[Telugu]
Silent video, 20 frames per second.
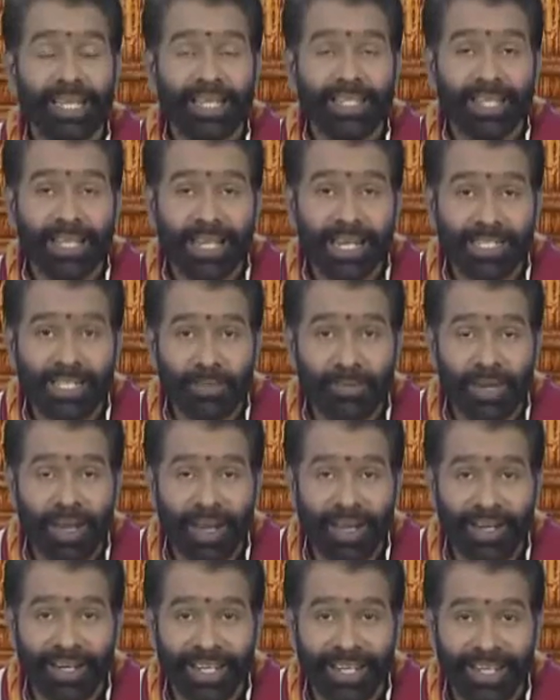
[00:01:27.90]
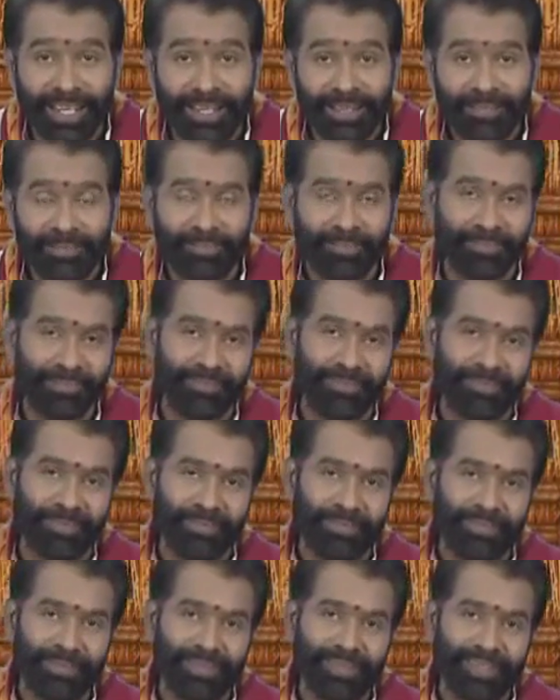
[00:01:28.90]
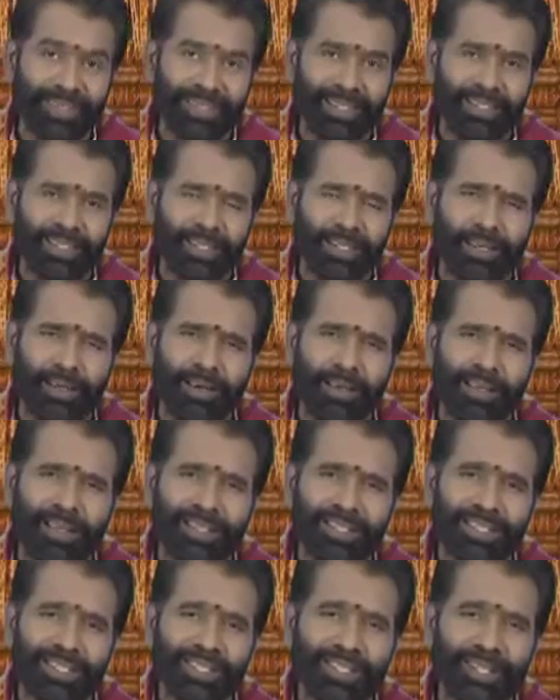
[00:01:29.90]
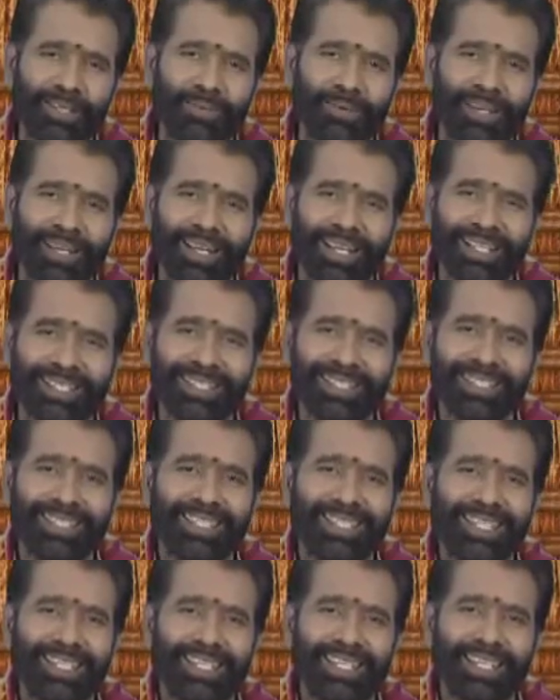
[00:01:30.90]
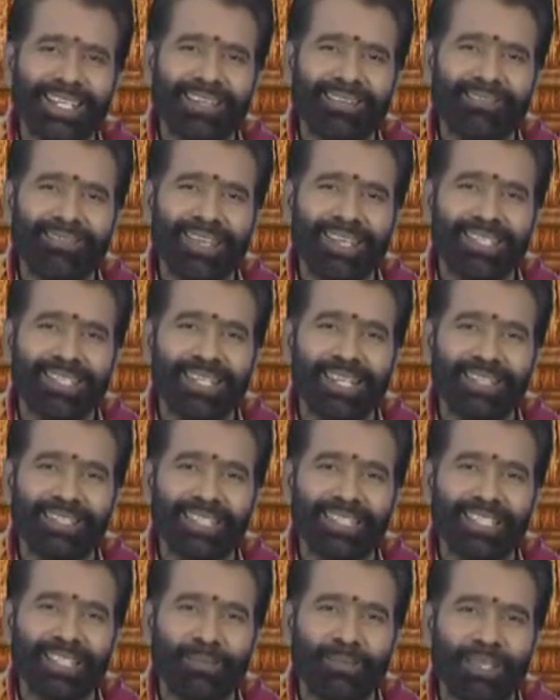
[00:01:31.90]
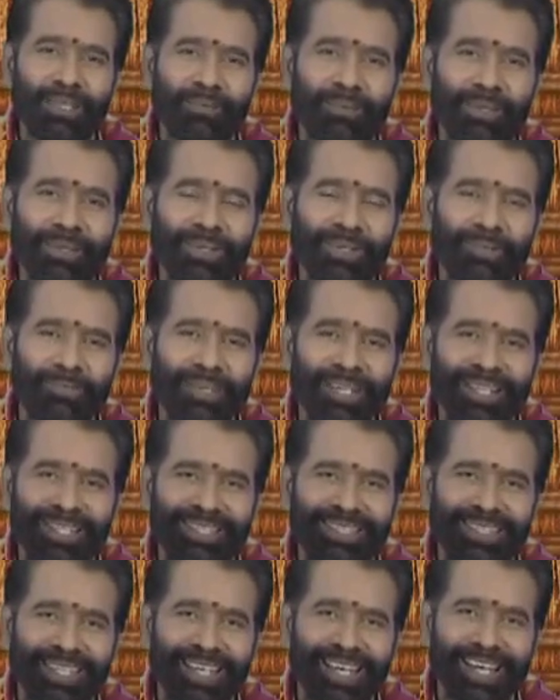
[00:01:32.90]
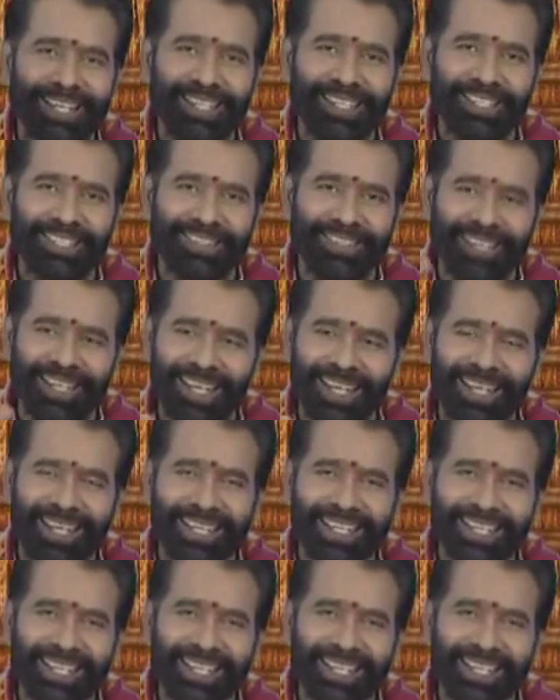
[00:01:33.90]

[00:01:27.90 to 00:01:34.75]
ఈ అజీర్ణ సంహారిణి చాలా సులభంగా చిటిక వేసినంత సమయంలో మనం తయారు చేసుకొని